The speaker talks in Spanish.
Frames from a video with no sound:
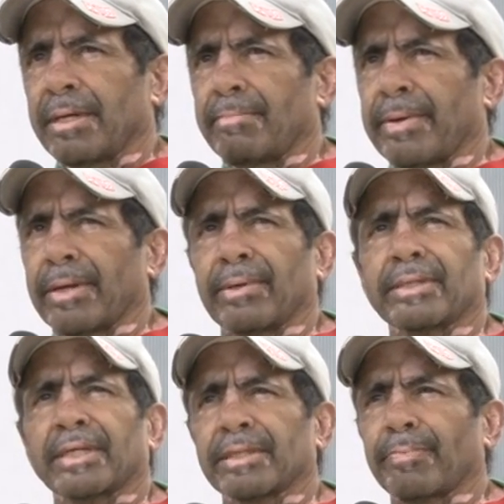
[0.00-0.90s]
me vengo
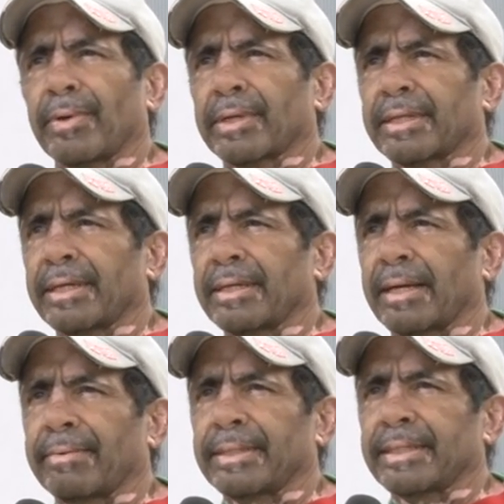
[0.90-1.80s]
en transporte,
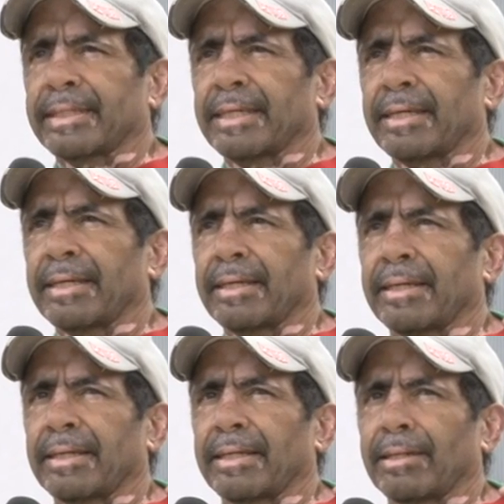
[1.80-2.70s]
a veces
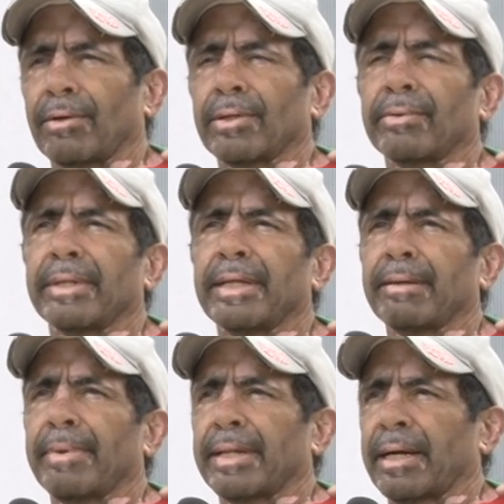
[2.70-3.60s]
si logro
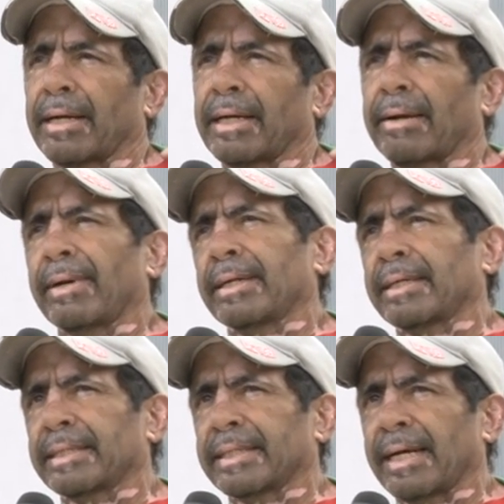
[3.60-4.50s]
venirme en las
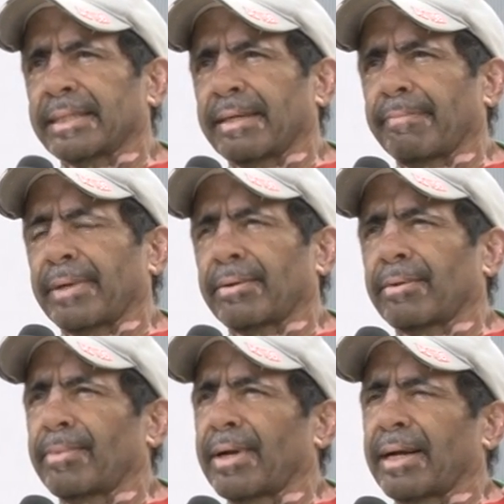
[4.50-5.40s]
caravanas que se hacen, pero
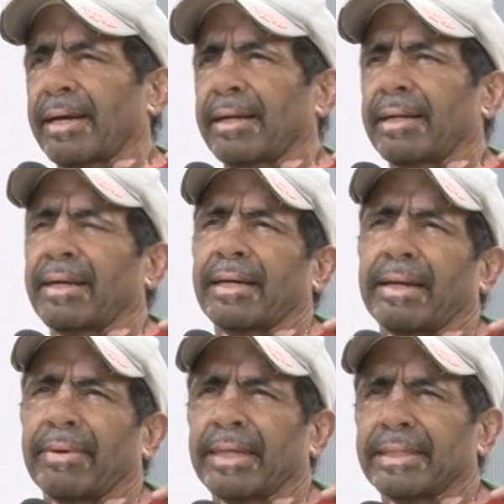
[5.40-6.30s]
como las,
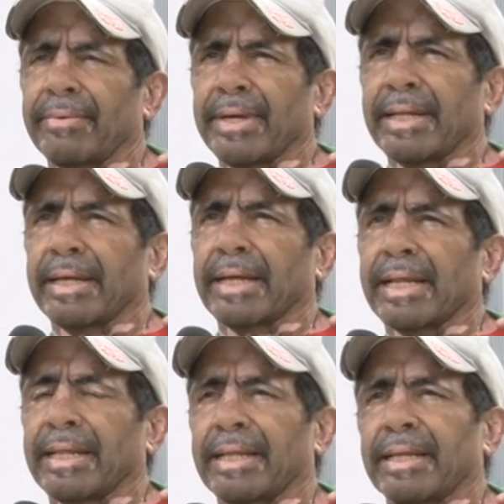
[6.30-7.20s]
caravanas ya vienen
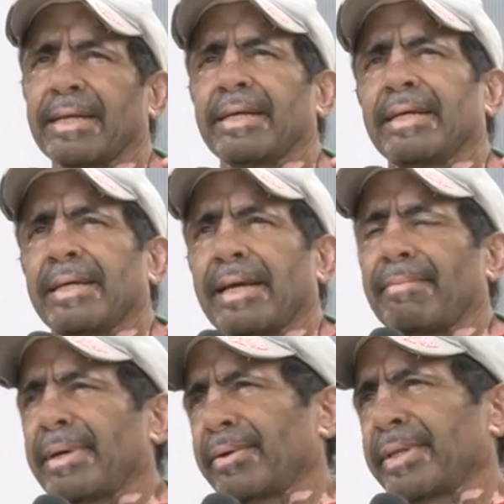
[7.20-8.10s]
el,
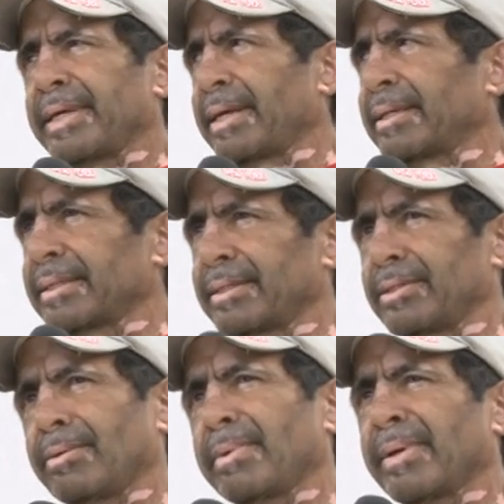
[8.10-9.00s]
el mero día,
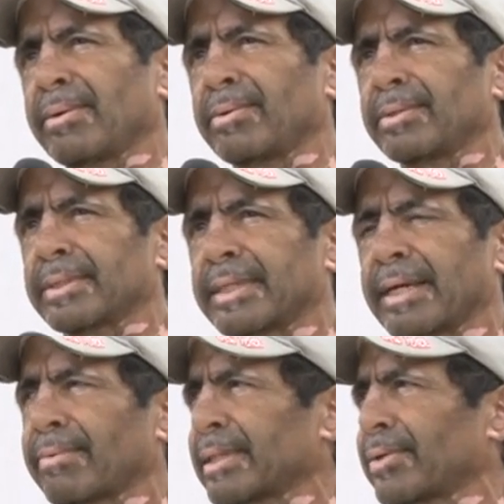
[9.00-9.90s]
yo me vengo unos
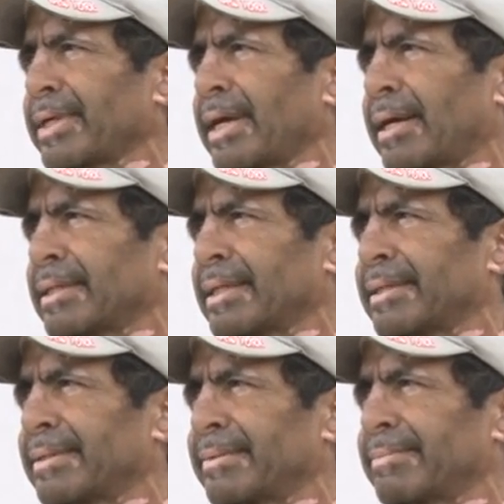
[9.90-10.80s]
tres, cuatro días antes.